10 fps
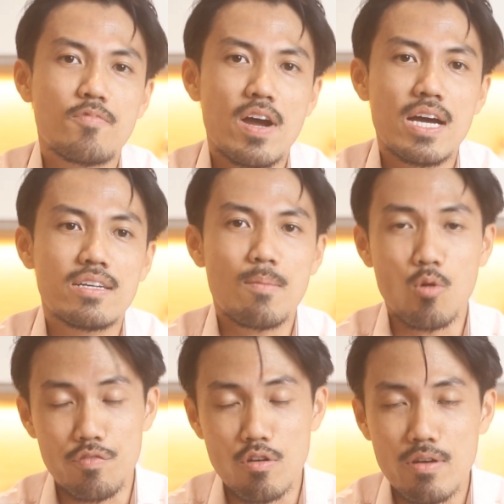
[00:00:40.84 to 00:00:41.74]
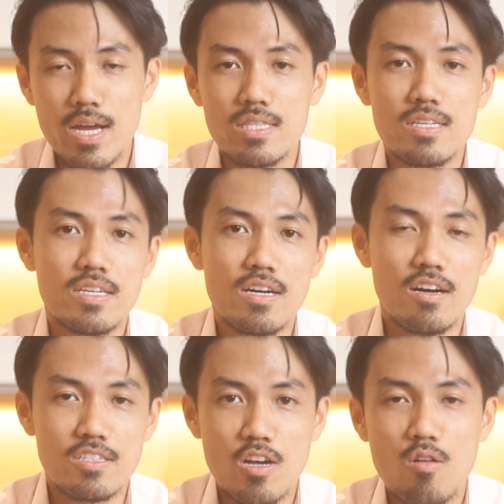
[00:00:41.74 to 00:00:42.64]
Và 5 cổ phiếu này thì
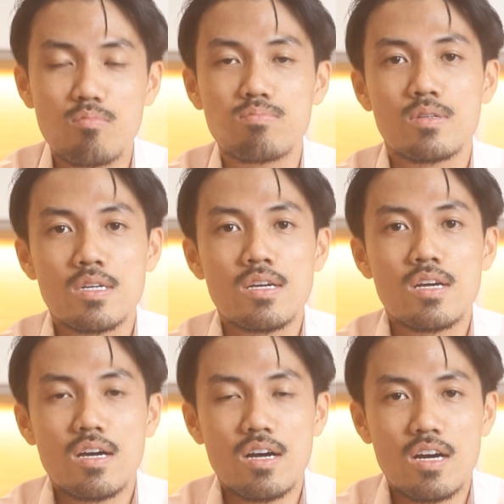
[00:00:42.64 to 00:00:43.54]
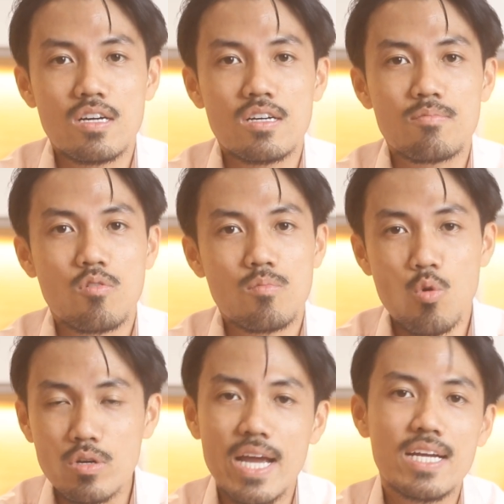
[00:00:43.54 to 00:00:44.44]
ở trong
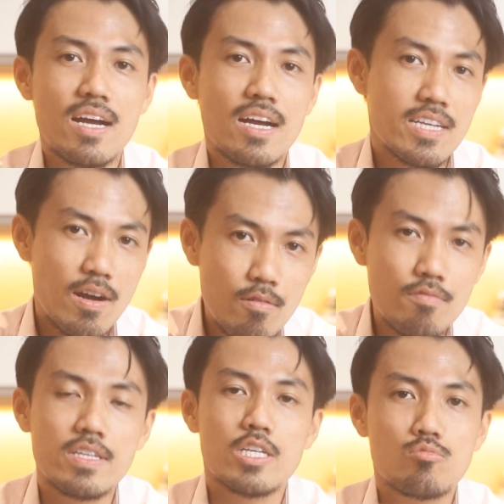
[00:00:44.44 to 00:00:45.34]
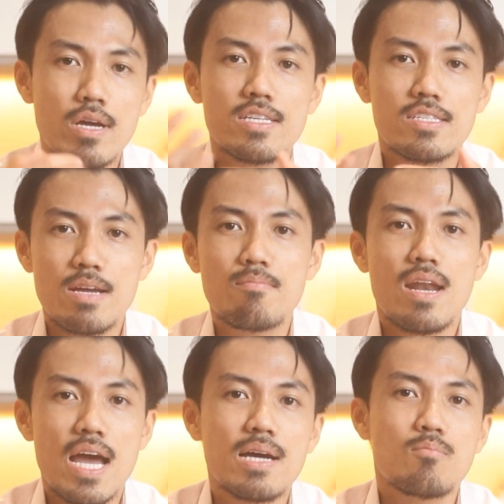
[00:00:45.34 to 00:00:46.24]
4 ngành khác nhau. Vậy thì chúng ta hãy xem
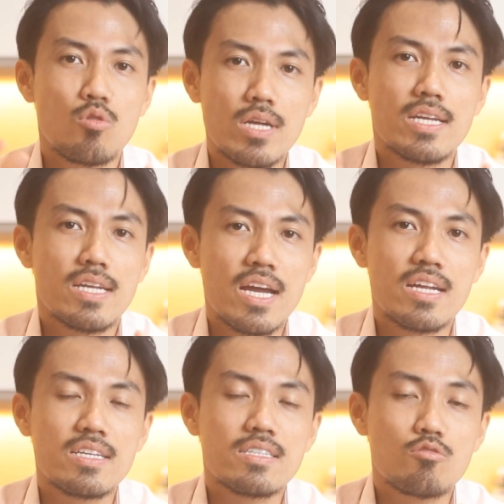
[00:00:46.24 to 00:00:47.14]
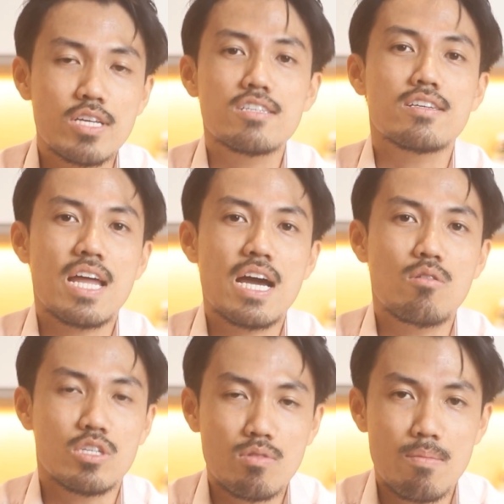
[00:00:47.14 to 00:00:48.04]
là 4 ngành này nó sẽ như thế
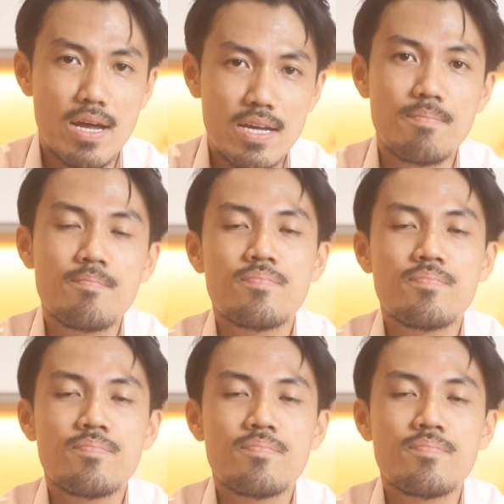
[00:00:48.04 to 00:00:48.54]
nào ở trong năm nay.